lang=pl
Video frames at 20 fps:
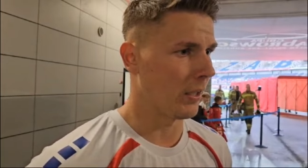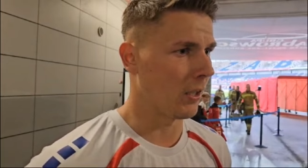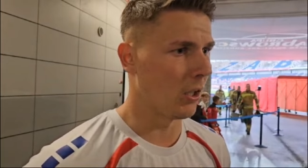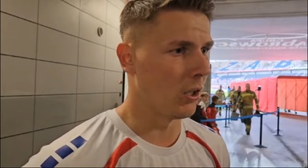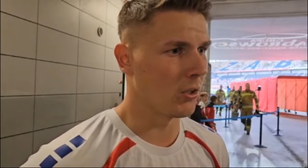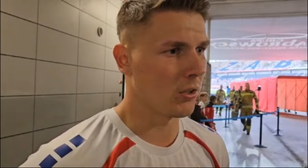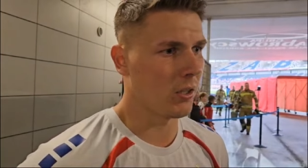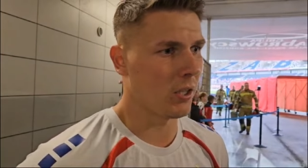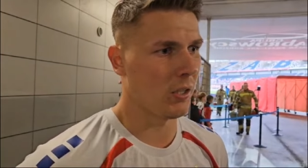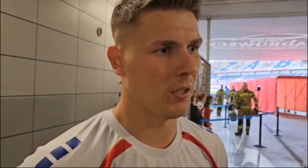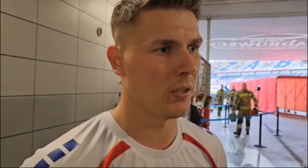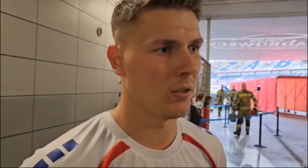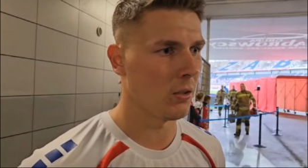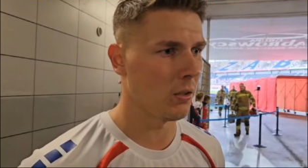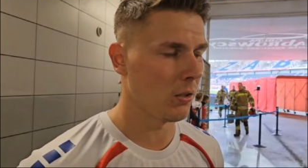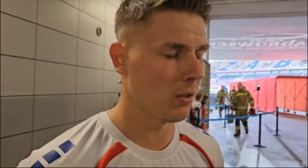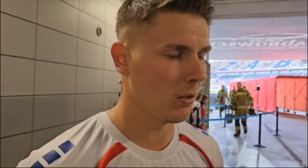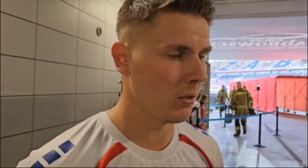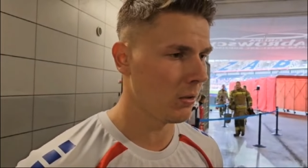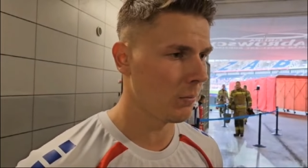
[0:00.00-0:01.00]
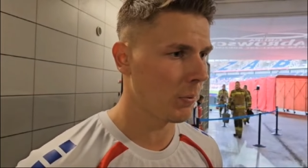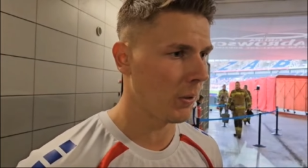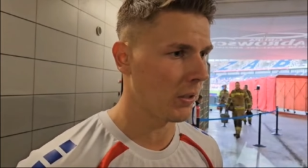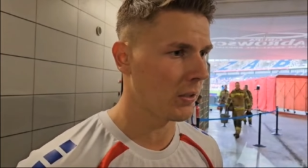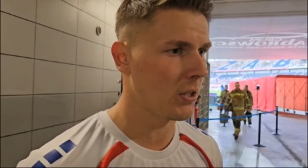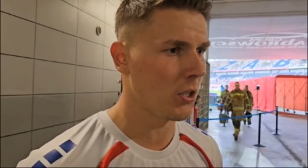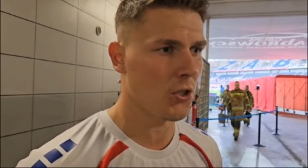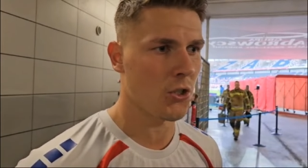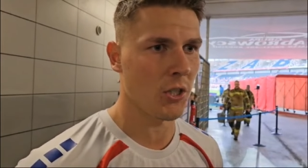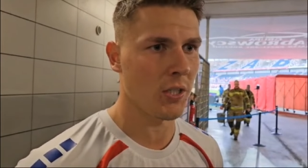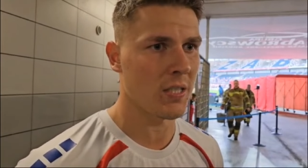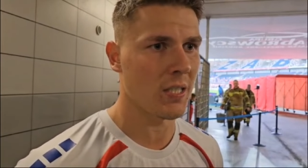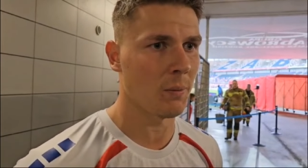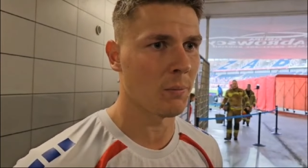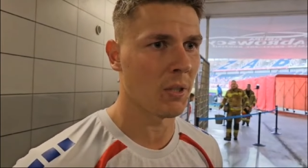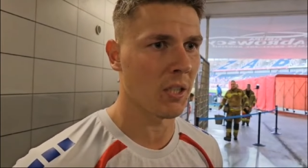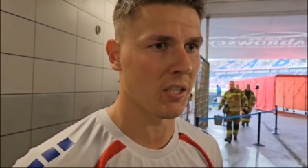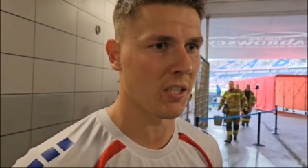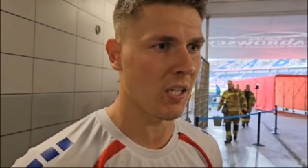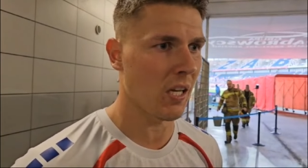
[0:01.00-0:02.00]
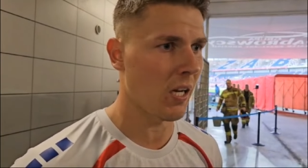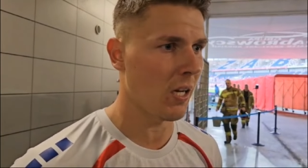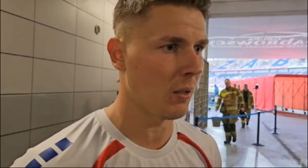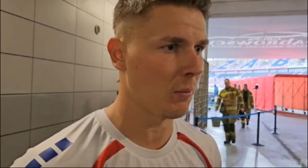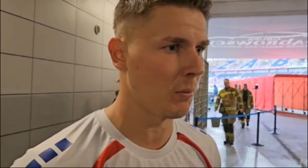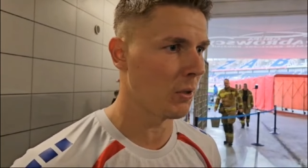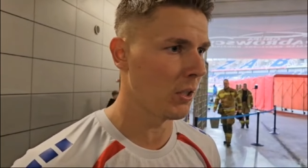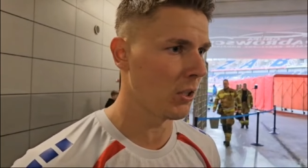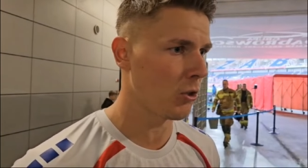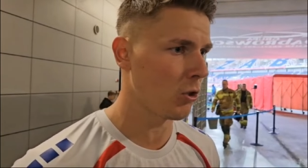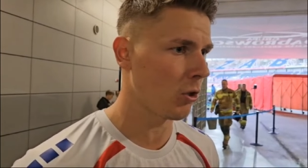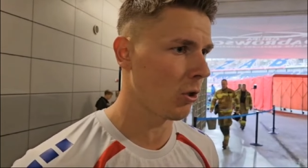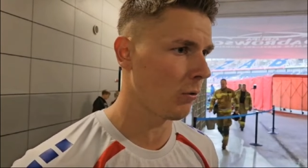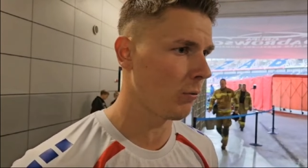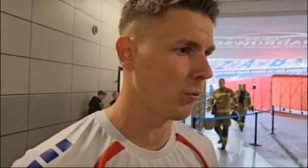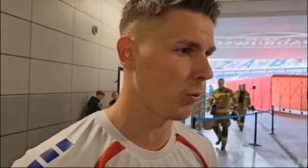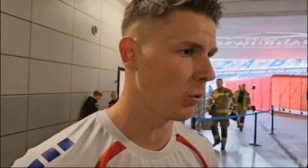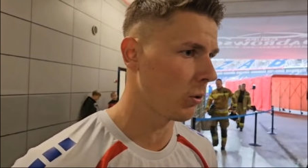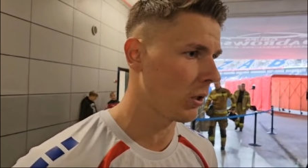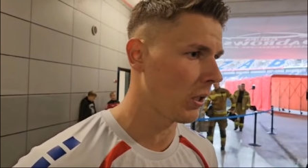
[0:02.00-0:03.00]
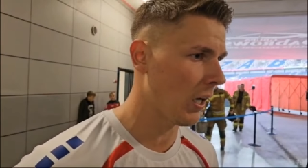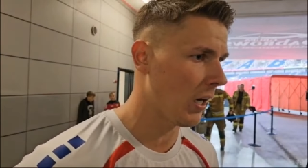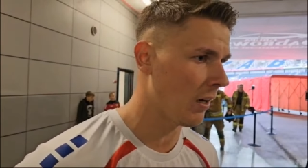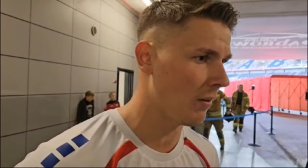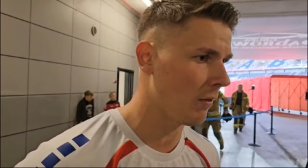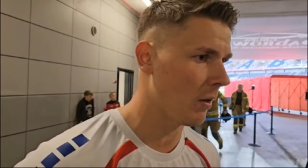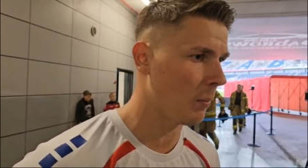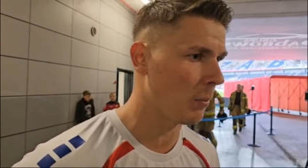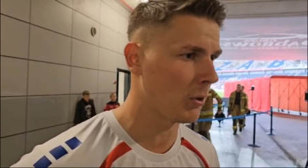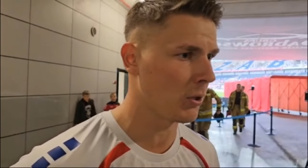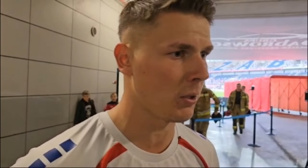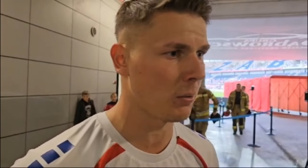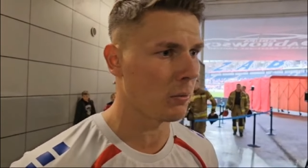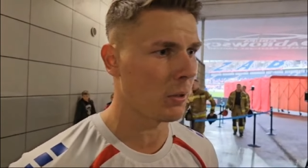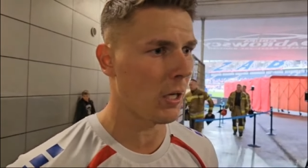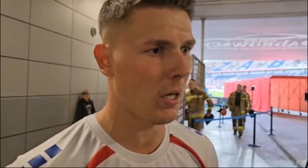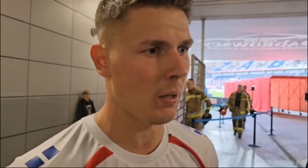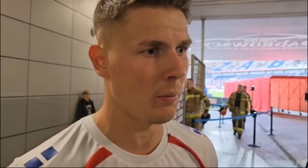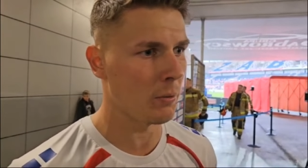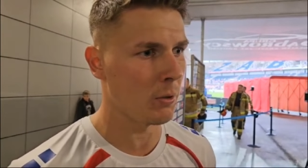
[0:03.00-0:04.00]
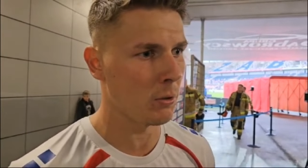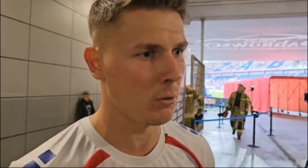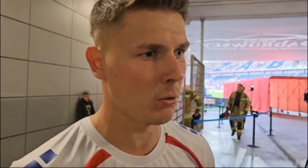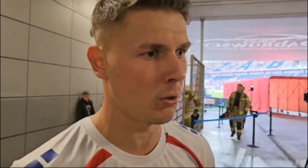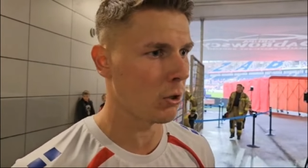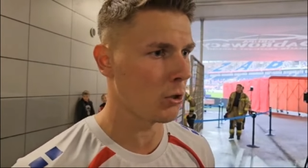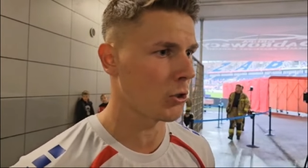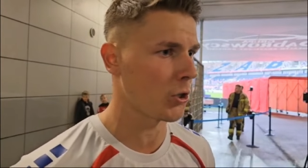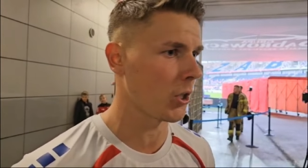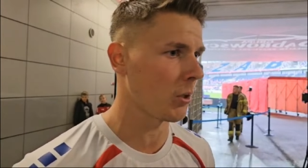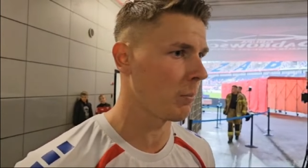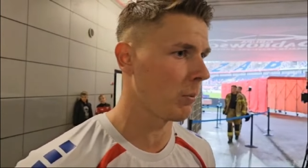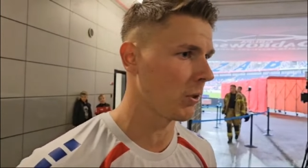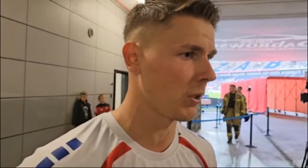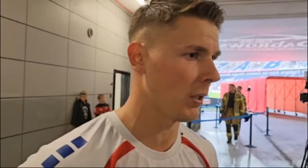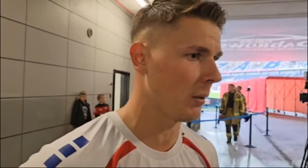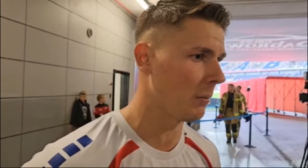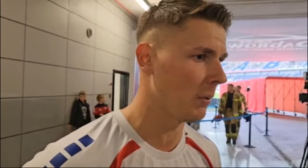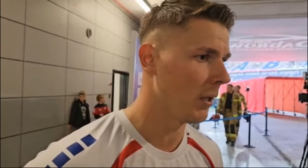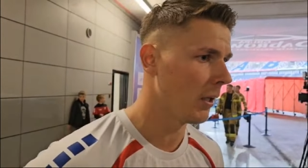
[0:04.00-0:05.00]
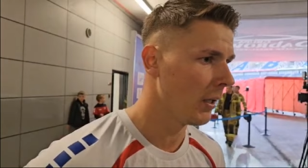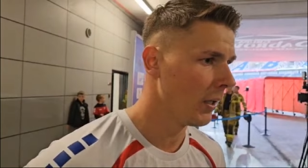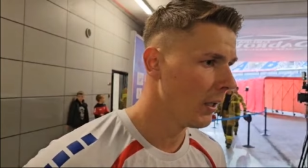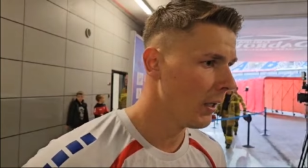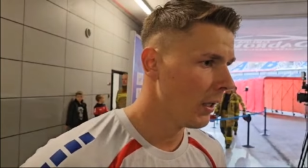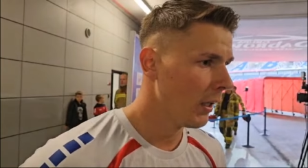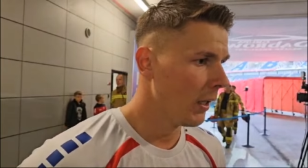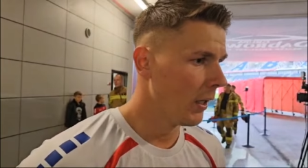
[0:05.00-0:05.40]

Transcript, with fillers: Te kontry, no praktycznie sam na sam, e, czy to Furukawa, potem Kamil Lukoszek, potem